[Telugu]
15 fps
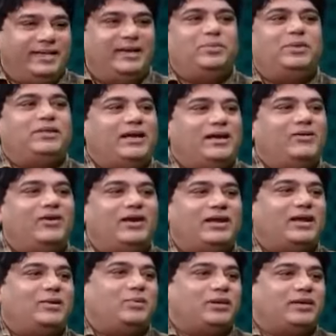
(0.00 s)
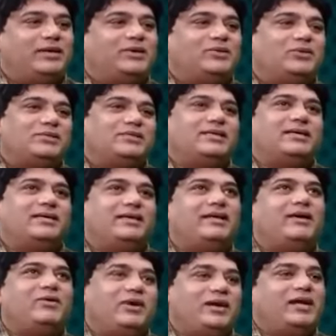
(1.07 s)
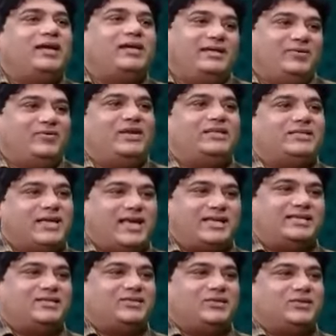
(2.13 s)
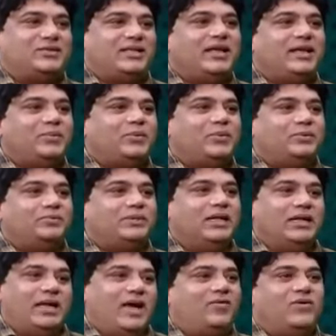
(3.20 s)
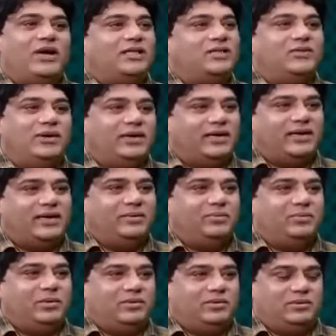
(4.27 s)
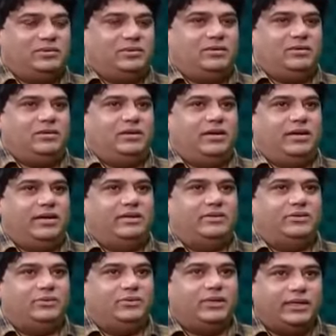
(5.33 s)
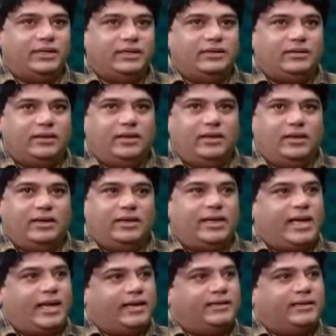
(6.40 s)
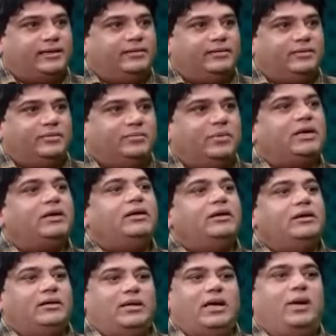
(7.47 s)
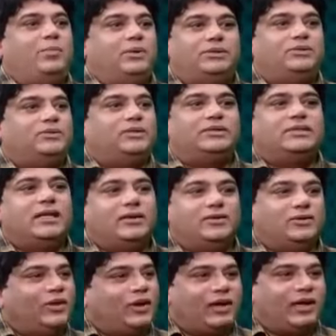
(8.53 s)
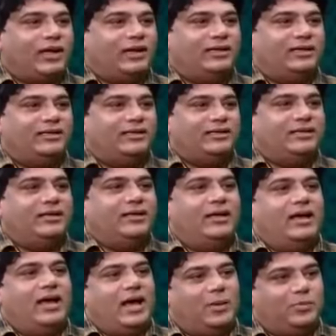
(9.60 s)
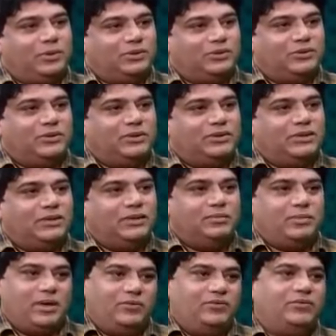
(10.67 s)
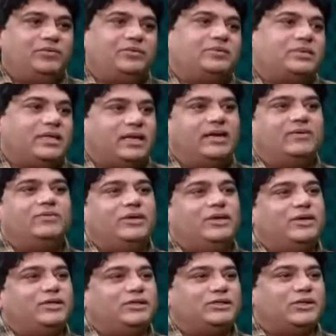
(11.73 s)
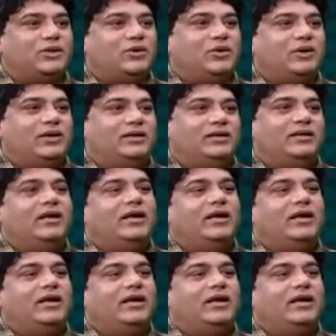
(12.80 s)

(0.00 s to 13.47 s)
ఏమీ తెలియని వాళ్ళం కాబట్టి ఇక్కడికి వచ్చాక ఎవరైనా ఏమైనా ఛాన్సెస్ వస్తాయేమో అవకాశం అండి ఇక్కడ మనం ఐ కెన్ డూ ఎనీ క్యారెక్టర్ బట్ ఆపర్చునిటీస్ అనేవి దొరకాలి ఆ ఆపర్చునిటీస్ని మనం సరిగా వినియోగించుకోవాలి